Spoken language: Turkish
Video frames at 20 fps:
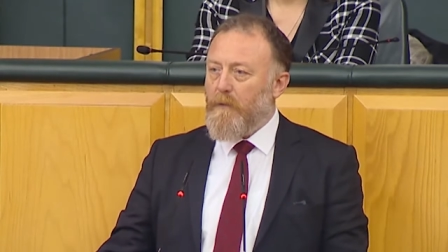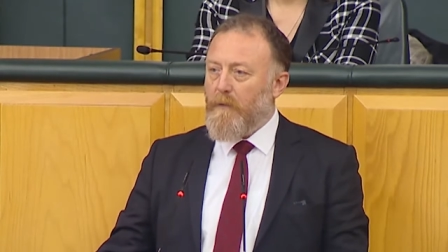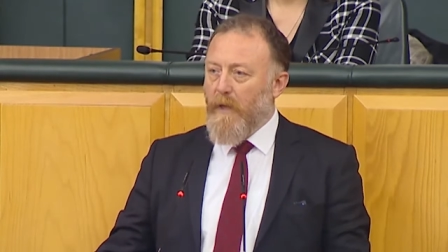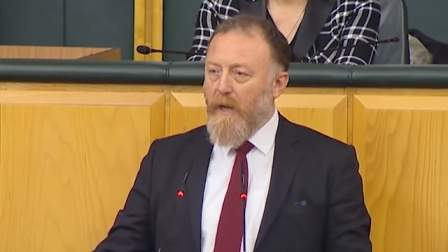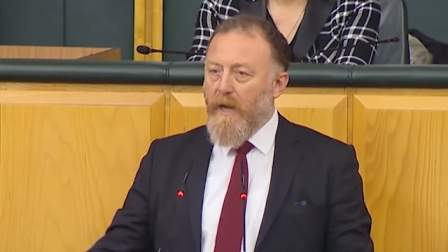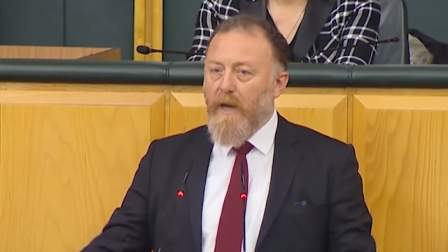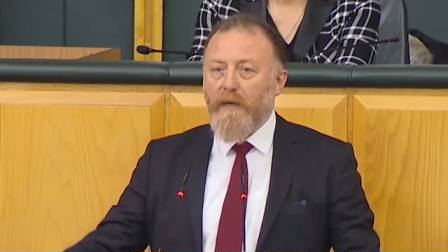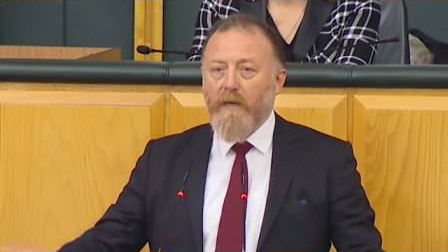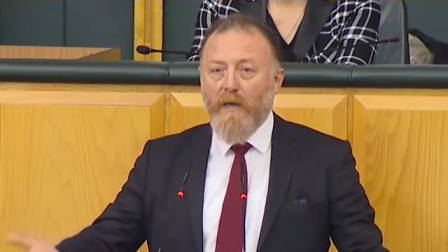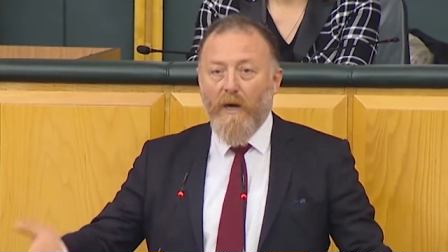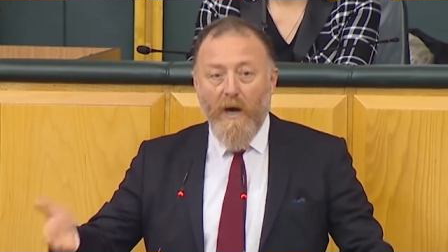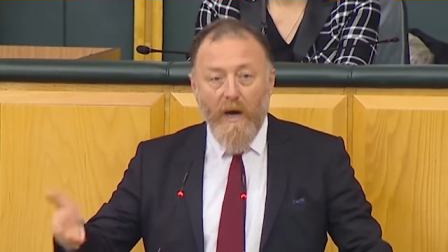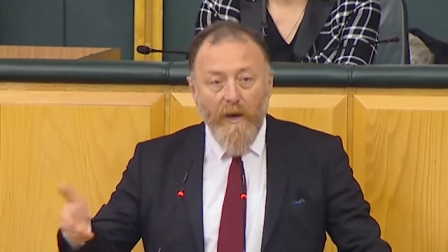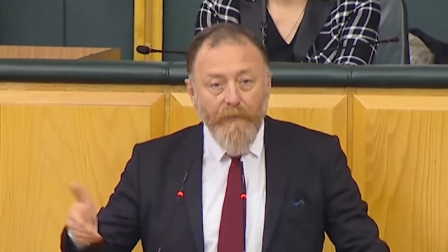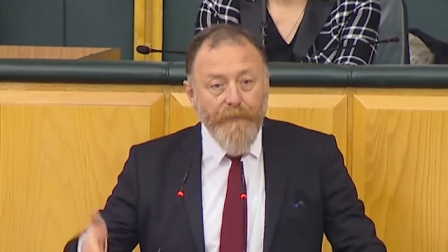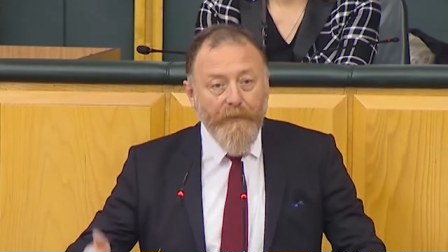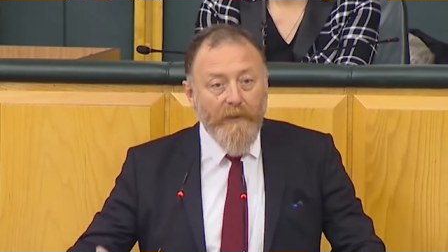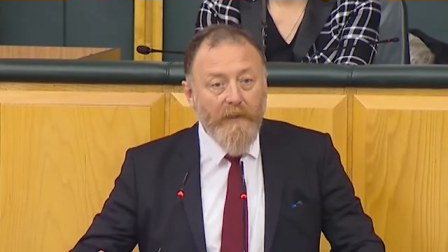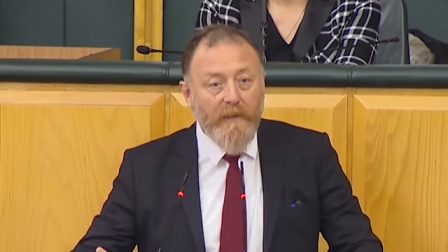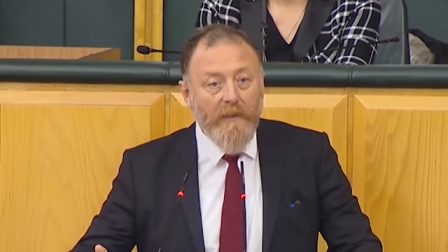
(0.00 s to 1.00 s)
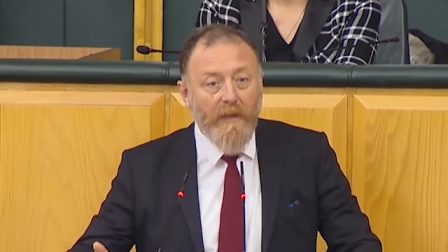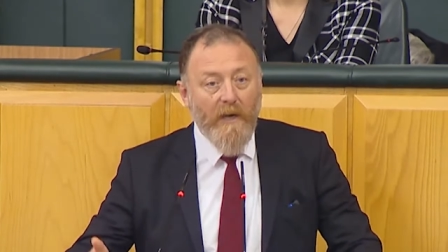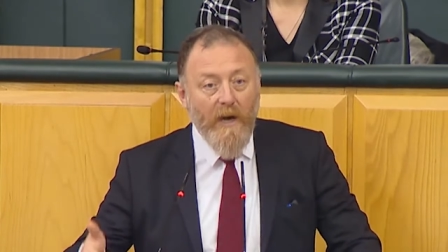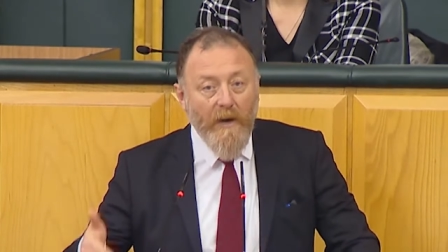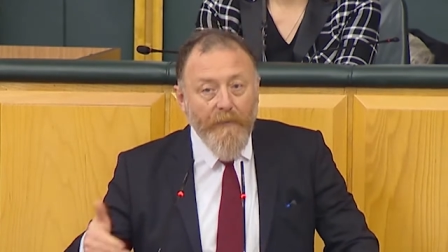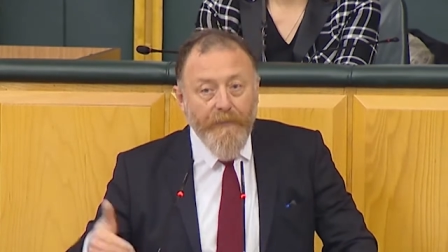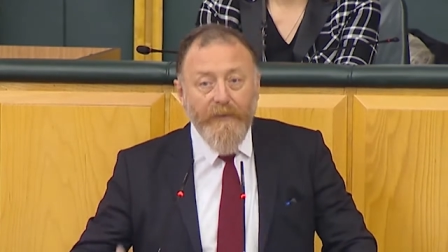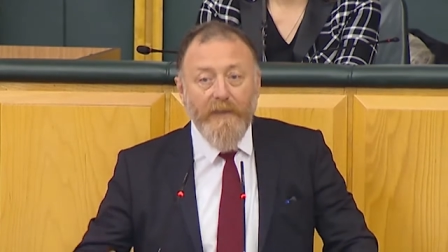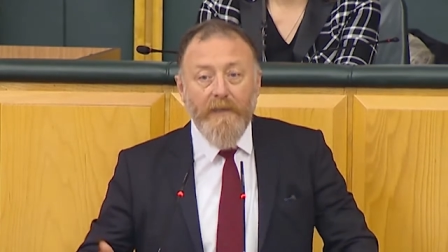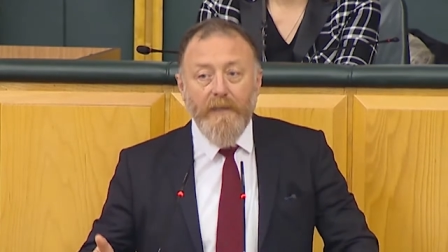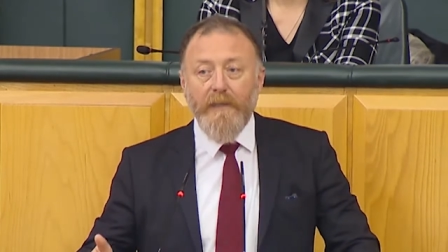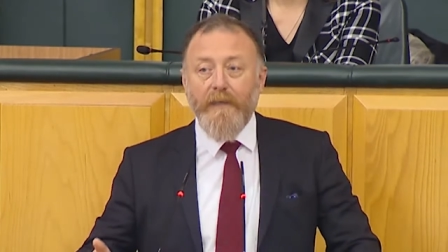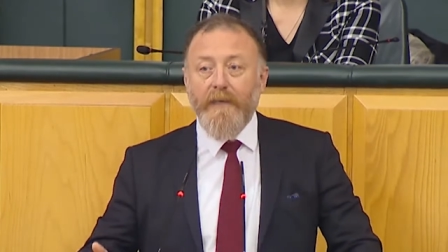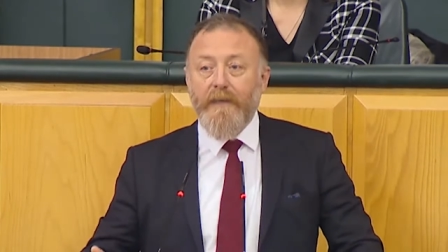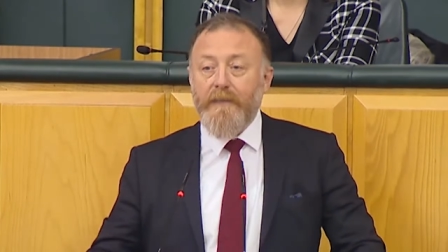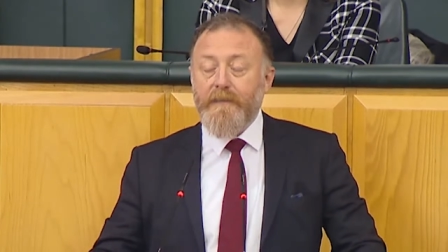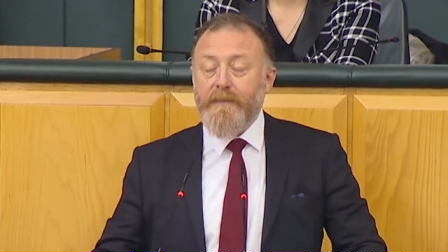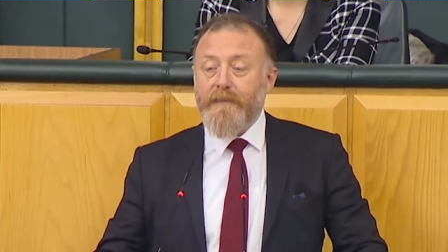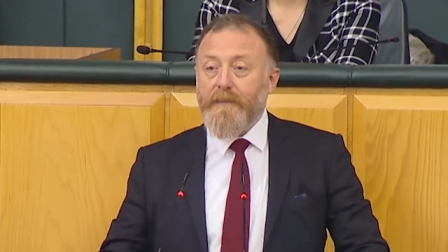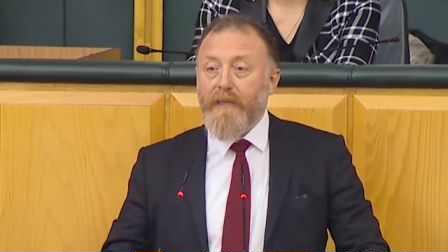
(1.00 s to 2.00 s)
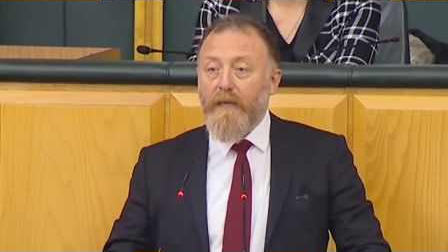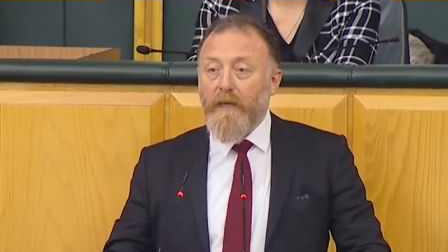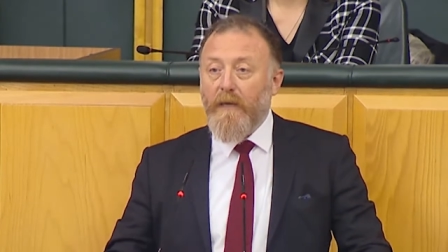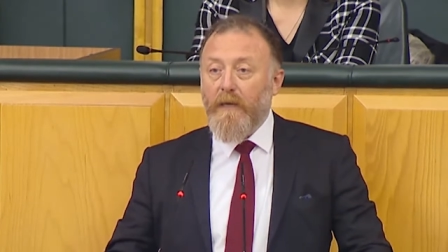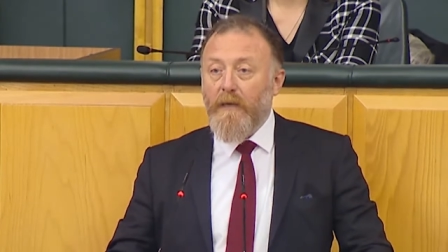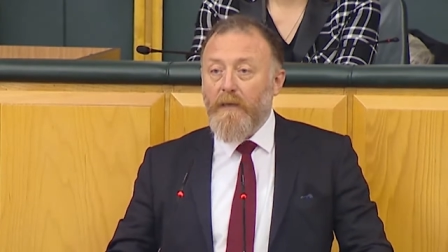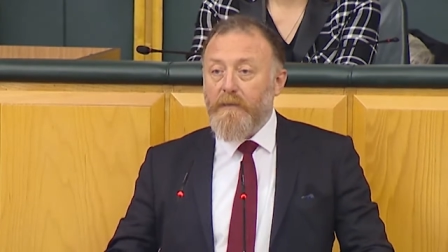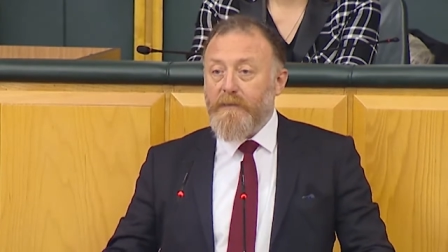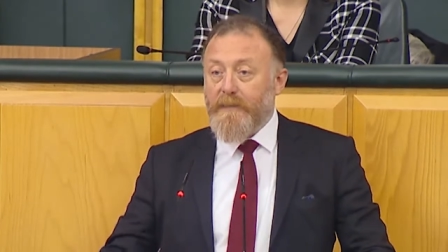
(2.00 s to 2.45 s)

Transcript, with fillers: Eğer Afrin Afrinlilerinse